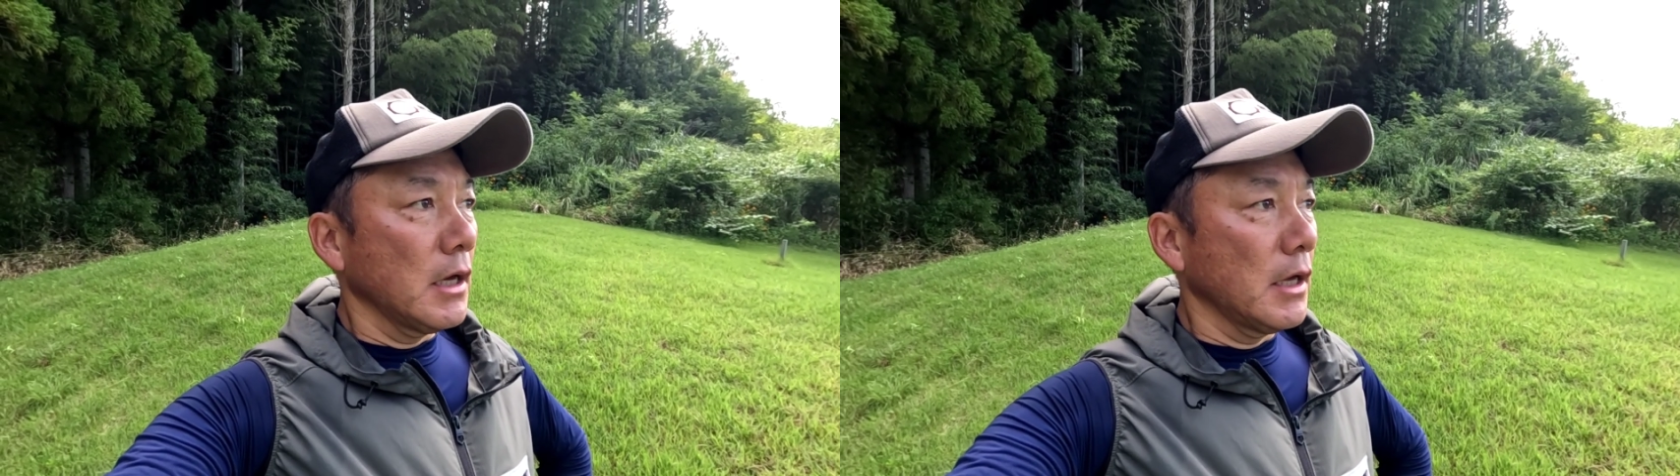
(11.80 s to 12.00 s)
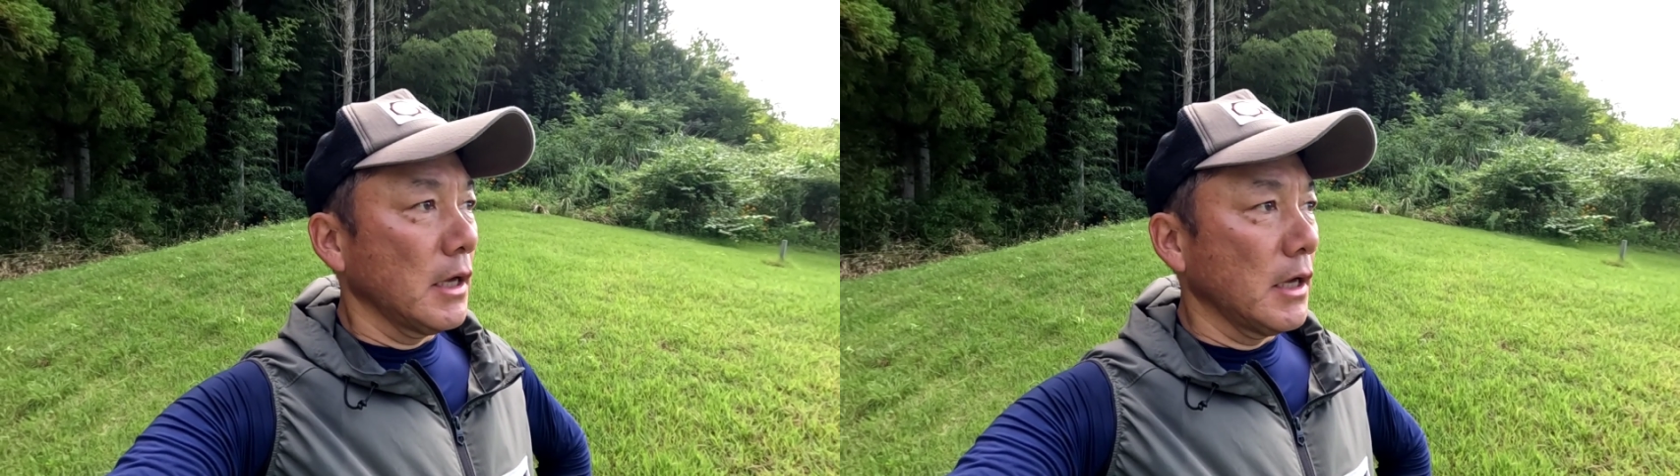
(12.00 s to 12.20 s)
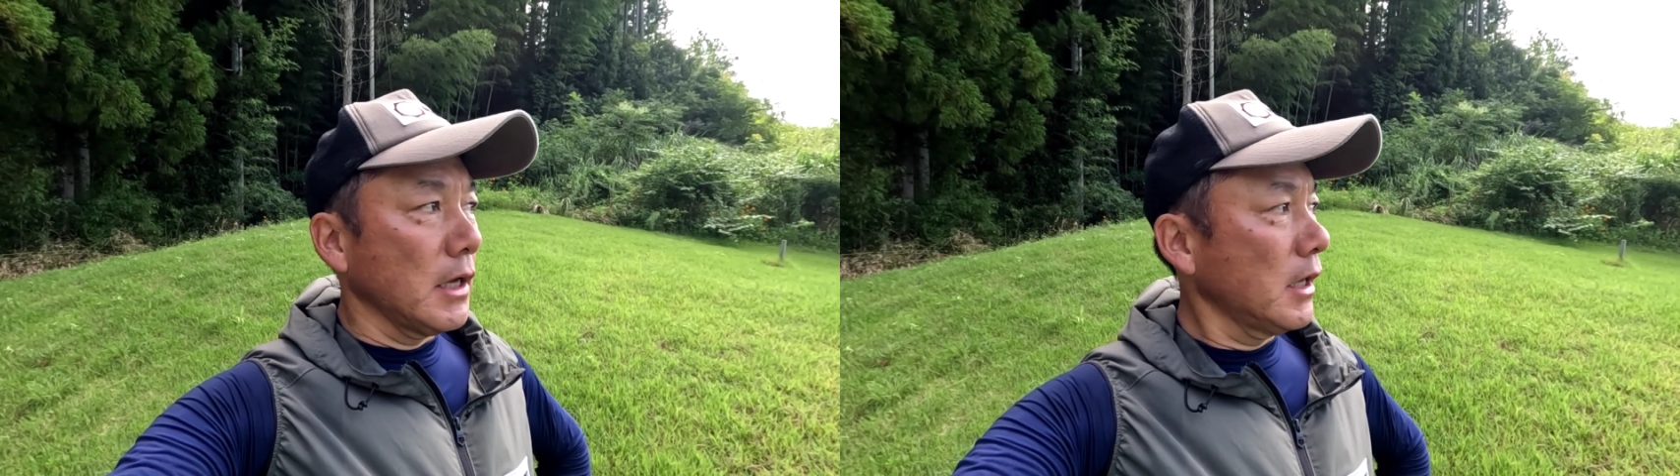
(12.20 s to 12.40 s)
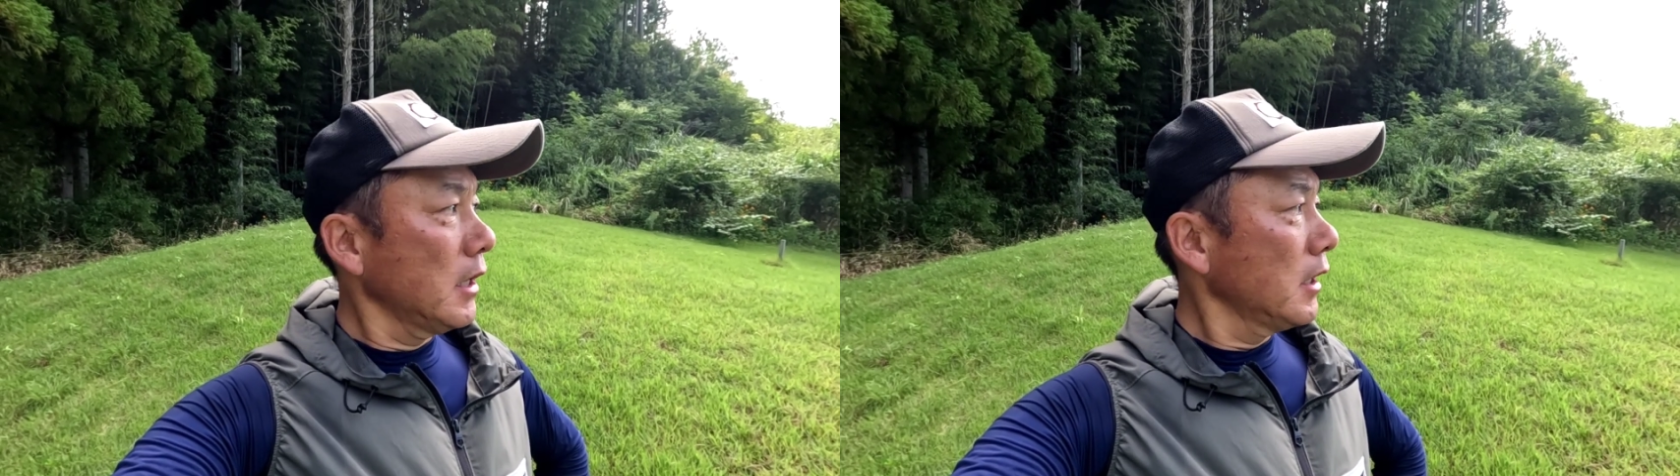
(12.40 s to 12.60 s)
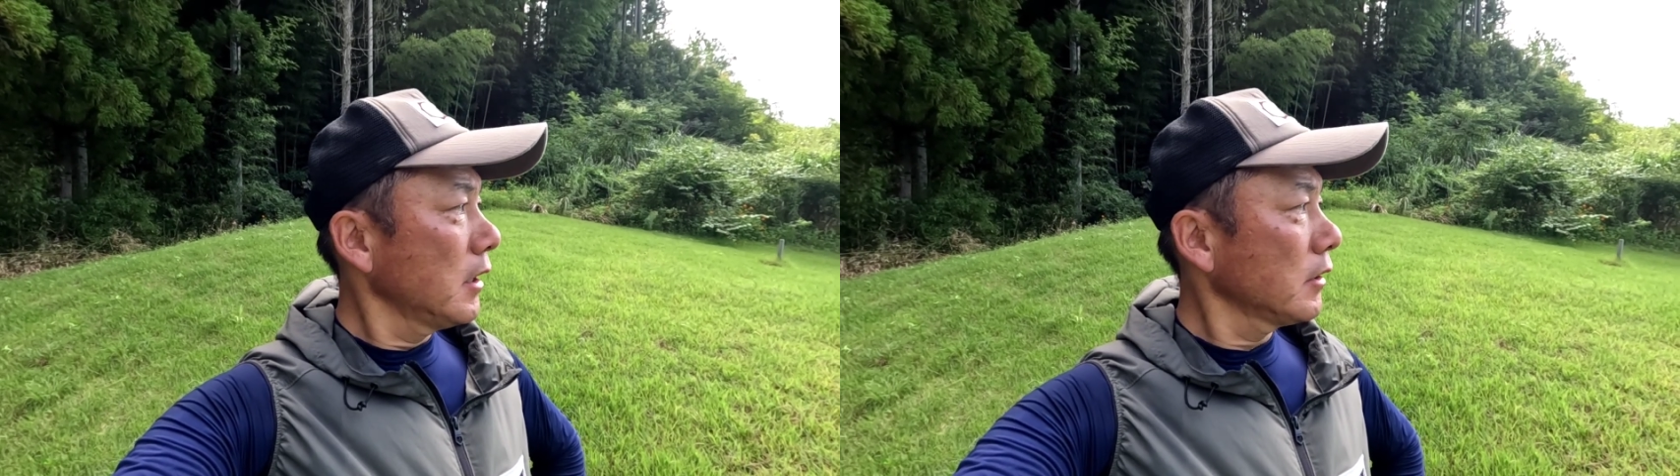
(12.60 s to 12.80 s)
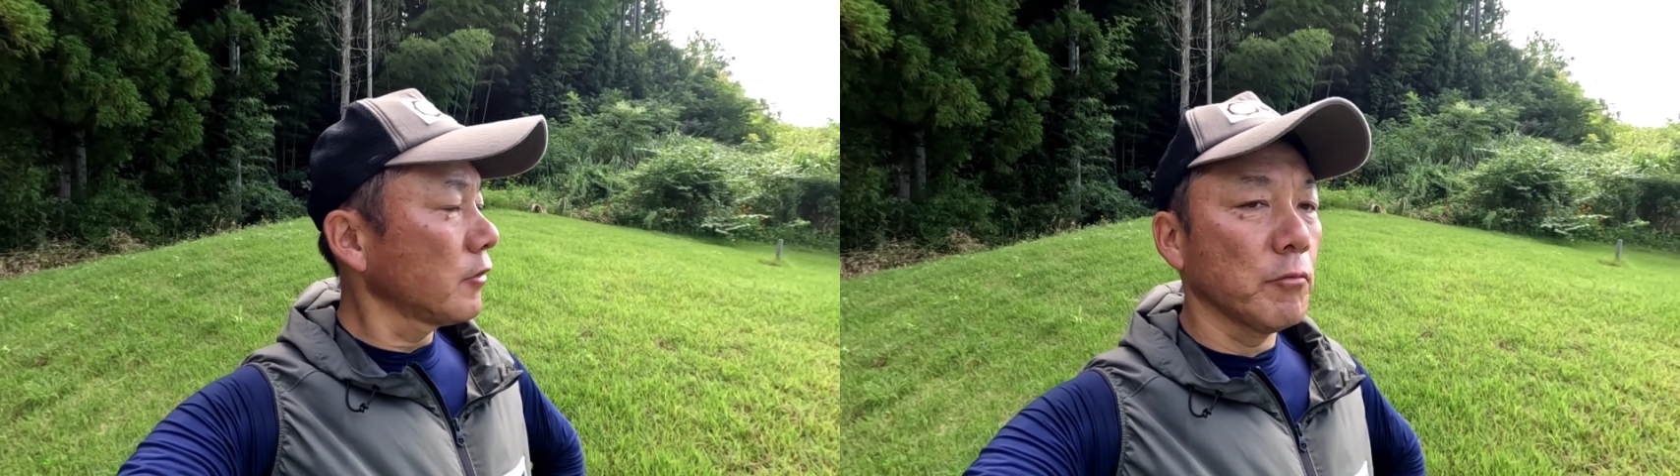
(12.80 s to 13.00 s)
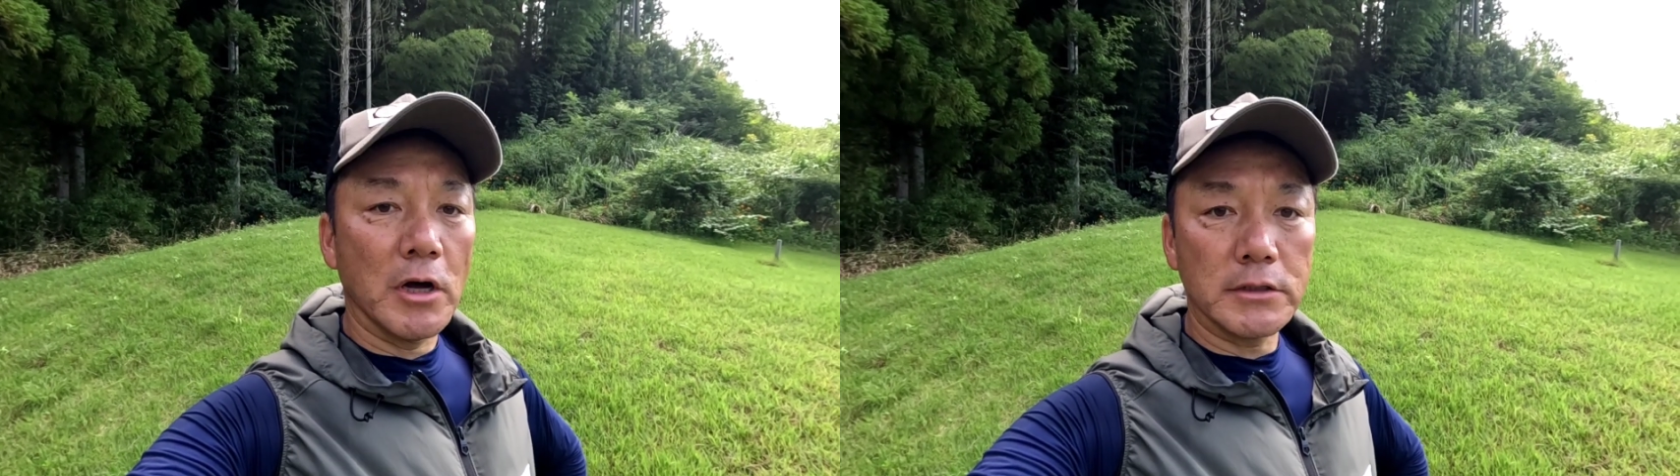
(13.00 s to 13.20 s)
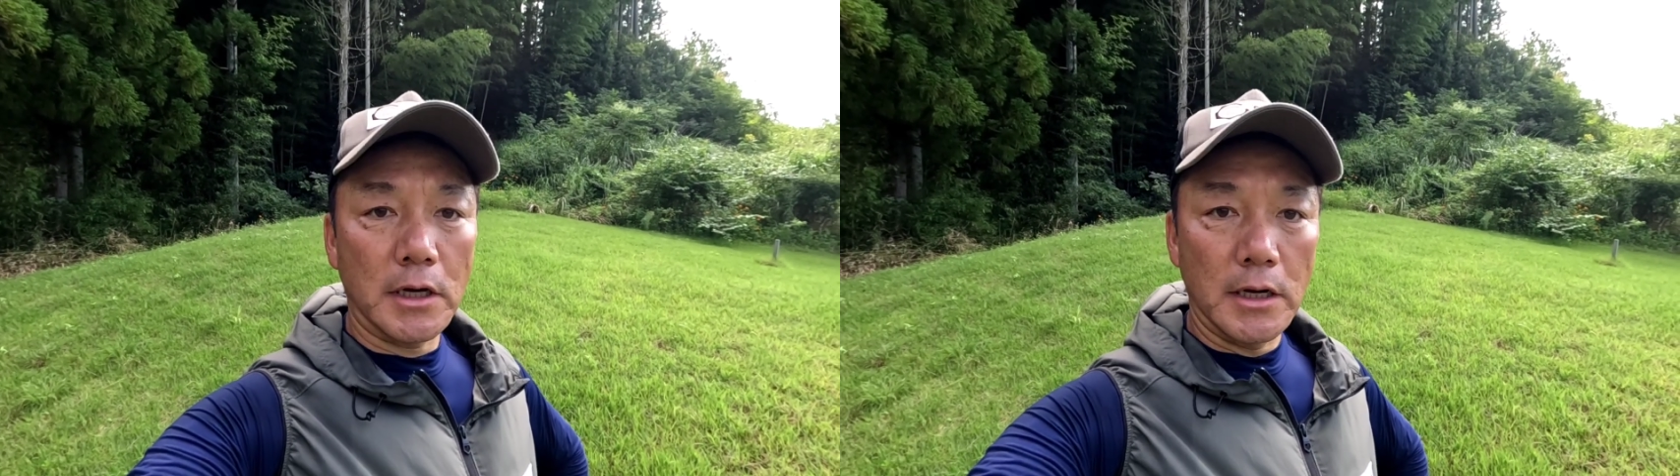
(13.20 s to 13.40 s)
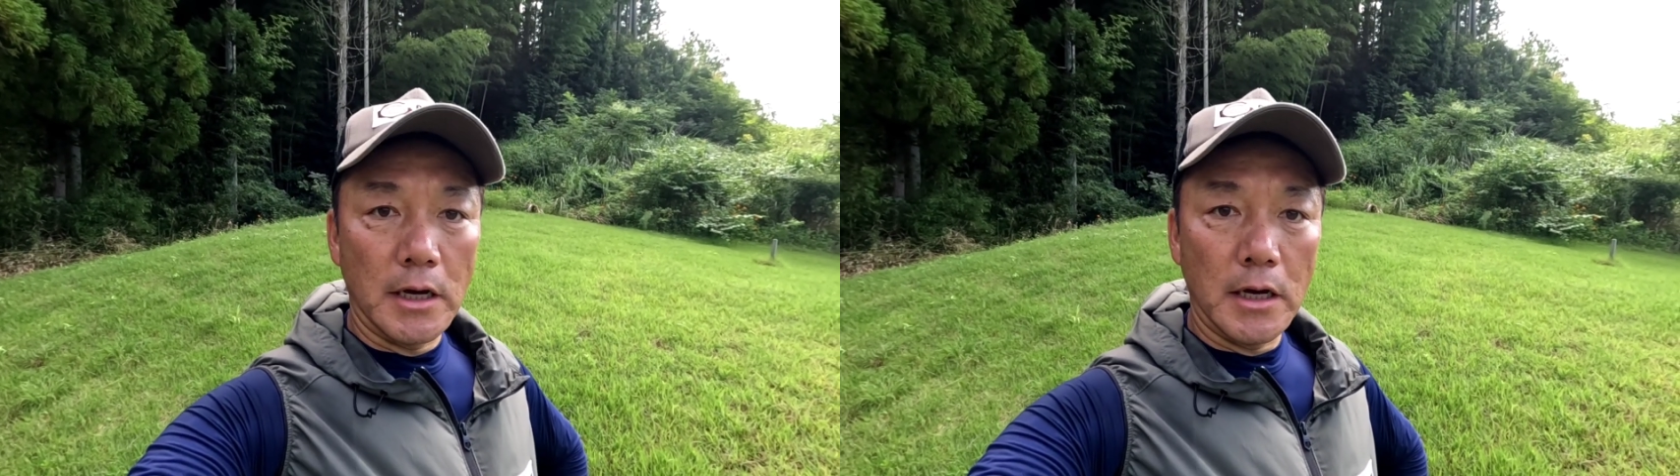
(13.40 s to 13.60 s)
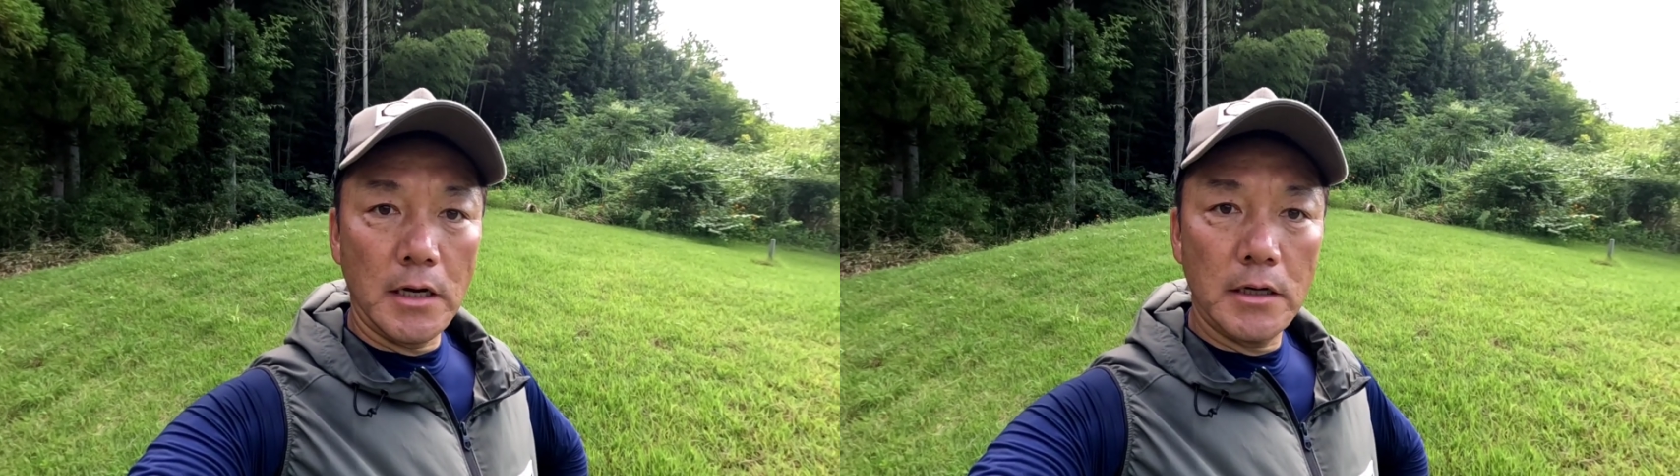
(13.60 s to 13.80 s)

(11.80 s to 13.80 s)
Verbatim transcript: えー、今日も朝から、